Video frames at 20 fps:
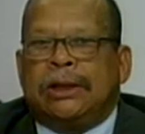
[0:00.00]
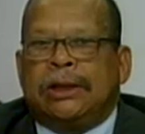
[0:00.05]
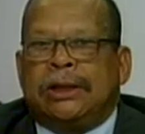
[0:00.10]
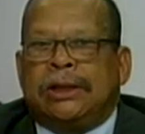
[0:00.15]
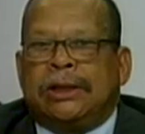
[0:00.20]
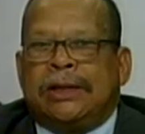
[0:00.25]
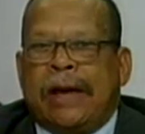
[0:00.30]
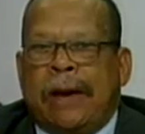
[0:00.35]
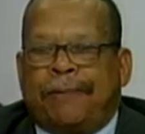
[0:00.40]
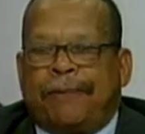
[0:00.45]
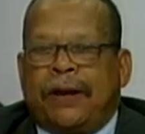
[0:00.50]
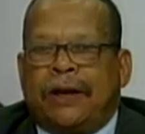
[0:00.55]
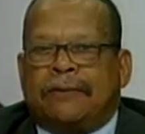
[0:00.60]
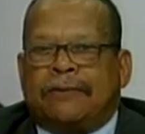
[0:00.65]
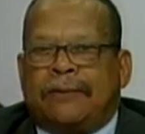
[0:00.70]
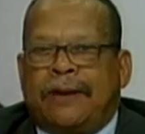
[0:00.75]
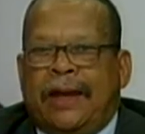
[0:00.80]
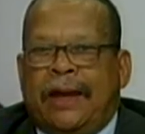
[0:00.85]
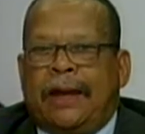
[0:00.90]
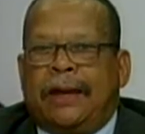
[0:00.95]
e
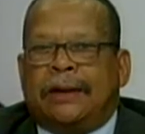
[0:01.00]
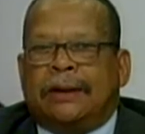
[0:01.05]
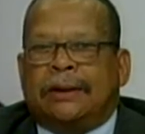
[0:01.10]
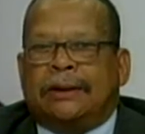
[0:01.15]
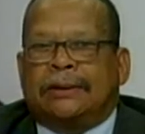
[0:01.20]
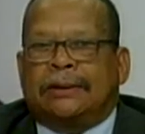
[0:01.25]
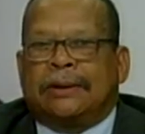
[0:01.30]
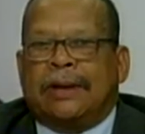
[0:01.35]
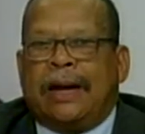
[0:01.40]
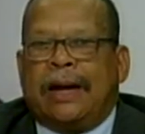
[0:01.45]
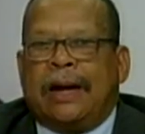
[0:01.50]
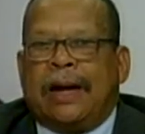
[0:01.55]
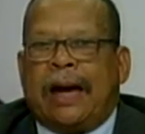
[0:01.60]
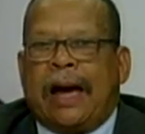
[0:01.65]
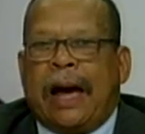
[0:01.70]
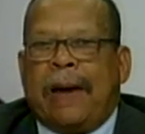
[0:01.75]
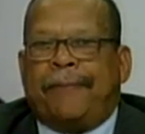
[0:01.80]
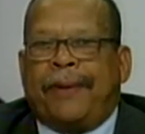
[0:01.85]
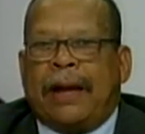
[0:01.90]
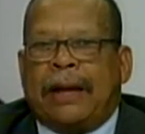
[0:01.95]
aprender
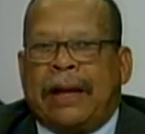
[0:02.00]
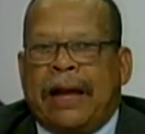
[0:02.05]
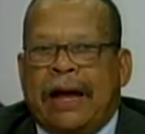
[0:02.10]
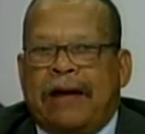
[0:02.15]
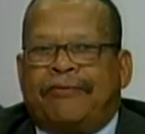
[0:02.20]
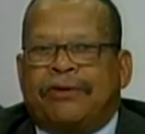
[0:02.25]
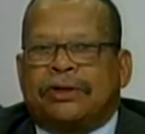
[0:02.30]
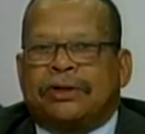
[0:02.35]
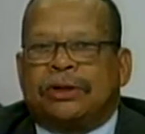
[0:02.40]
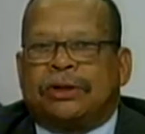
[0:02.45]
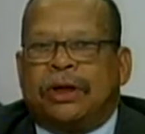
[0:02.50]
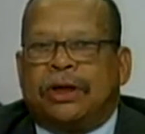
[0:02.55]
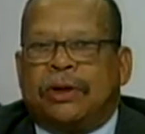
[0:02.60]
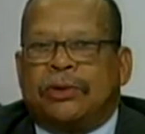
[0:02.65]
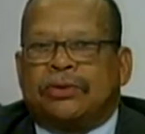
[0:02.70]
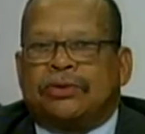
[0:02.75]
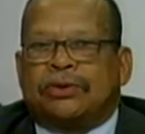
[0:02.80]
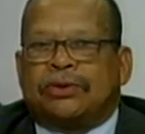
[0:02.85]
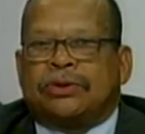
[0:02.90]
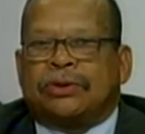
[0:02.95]
a palavra de
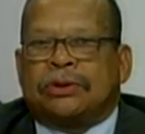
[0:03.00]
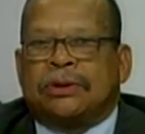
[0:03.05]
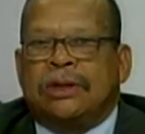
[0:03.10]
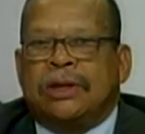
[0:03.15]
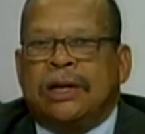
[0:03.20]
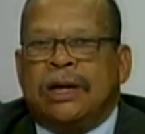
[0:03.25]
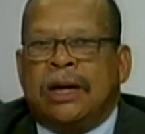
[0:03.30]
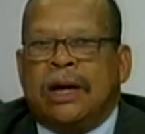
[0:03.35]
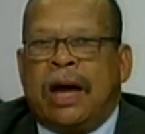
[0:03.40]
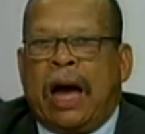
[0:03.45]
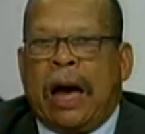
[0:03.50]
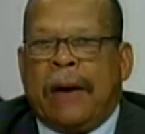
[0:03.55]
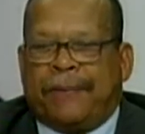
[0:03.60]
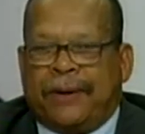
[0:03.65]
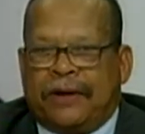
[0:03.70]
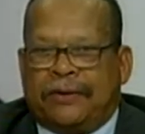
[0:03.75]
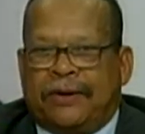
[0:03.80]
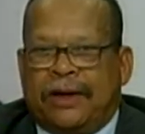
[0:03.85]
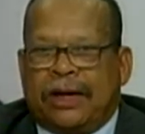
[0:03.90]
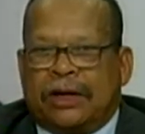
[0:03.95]
Deus,
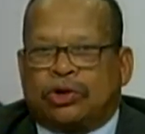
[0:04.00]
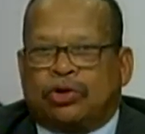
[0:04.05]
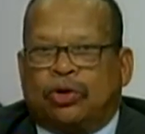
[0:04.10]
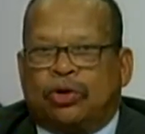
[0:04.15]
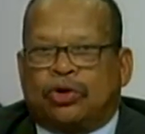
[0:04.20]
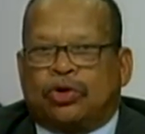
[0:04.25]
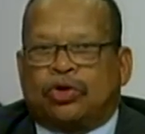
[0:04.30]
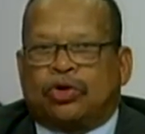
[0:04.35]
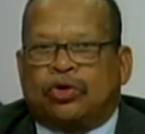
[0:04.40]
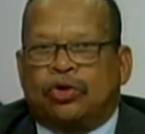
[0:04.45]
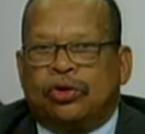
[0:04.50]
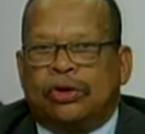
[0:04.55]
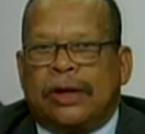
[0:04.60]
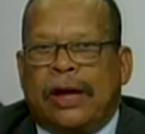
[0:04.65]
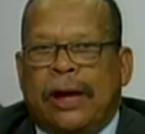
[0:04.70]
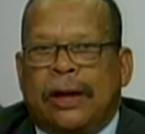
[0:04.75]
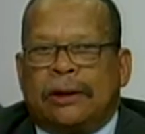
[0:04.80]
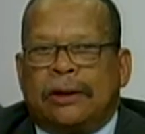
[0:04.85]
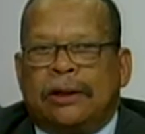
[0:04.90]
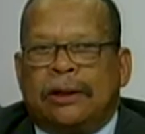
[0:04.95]
aprender as
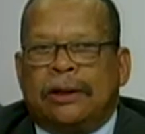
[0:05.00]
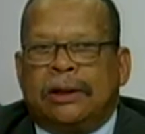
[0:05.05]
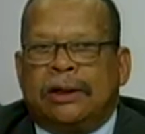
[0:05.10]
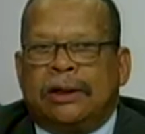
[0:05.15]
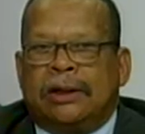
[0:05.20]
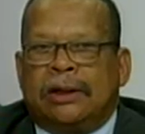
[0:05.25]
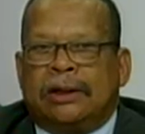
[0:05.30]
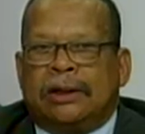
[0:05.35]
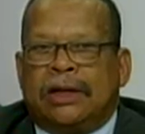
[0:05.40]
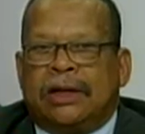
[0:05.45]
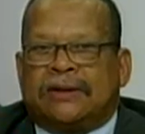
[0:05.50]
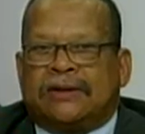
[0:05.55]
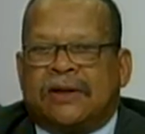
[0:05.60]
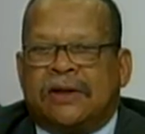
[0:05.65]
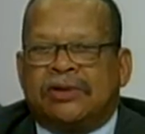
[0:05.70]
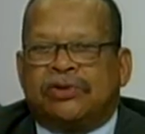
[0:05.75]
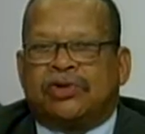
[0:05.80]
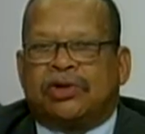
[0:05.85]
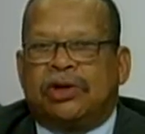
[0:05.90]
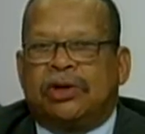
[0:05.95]
doçura e
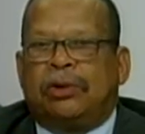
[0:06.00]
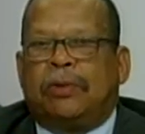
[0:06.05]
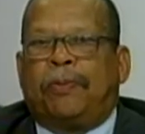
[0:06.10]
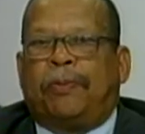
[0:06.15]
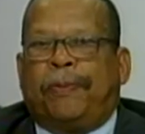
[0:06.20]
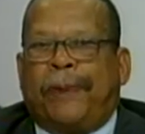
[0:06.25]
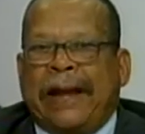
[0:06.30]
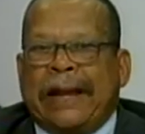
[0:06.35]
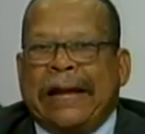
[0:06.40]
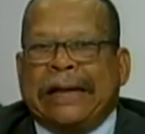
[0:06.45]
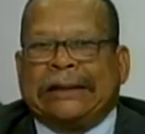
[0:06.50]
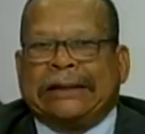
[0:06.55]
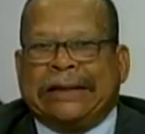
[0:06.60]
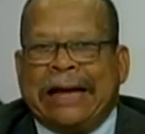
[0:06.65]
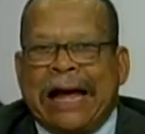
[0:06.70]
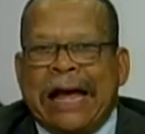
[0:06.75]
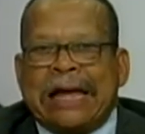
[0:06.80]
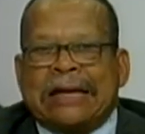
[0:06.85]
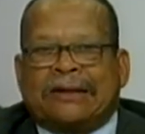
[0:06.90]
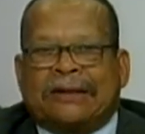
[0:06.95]
sentir o
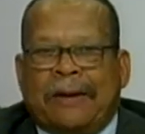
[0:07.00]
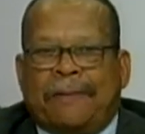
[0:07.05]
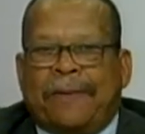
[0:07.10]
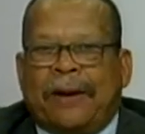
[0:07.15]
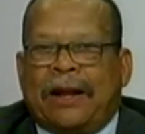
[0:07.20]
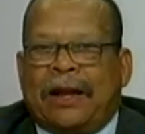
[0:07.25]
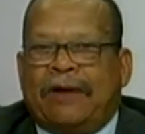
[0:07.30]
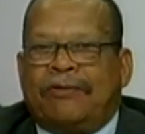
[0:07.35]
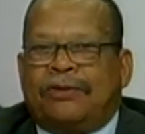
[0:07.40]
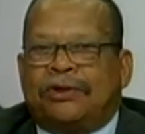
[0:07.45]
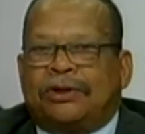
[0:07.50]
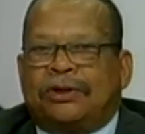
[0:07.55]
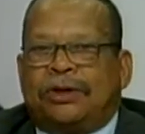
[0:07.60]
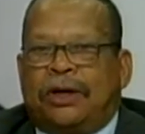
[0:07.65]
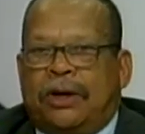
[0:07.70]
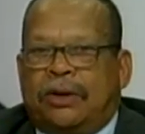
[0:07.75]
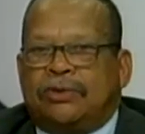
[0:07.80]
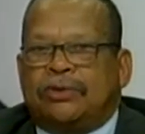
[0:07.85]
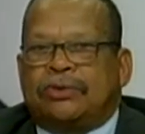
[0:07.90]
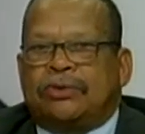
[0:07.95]
paladar da palavra de
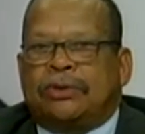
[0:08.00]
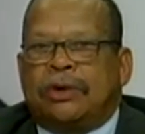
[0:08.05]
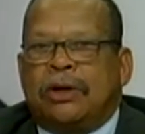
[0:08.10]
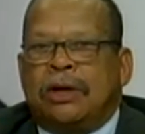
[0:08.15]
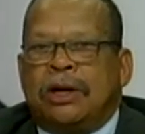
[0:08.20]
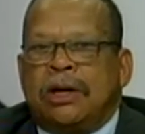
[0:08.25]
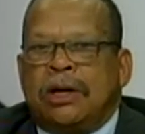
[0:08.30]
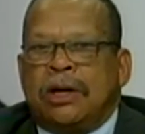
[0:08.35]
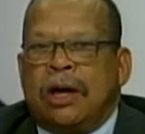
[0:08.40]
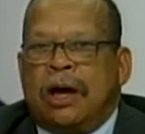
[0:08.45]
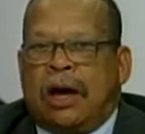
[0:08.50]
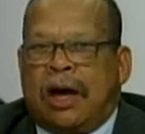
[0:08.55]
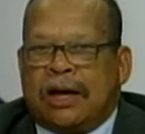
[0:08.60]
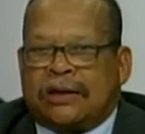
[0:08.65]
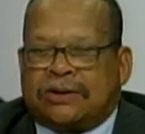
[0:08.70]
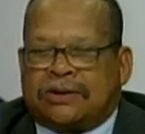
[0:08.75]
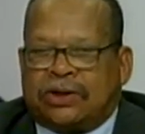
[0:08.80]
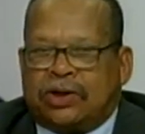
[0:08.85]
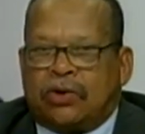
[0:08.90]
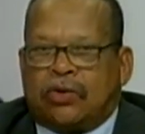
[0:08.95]
Deus,
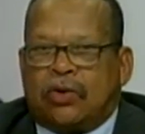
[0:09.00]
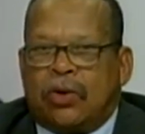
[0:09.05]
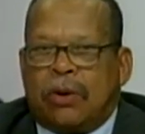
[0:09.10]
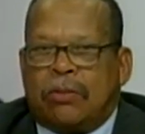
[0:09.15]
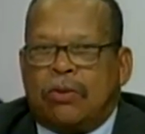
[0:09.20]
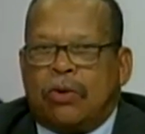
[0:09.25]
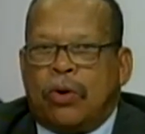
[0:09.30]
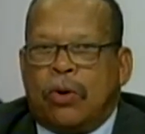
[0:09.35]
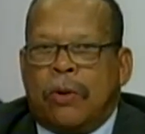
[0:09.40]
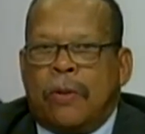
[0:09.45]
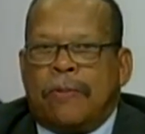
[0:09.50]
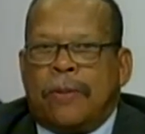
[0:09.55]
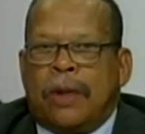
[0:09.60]
assim como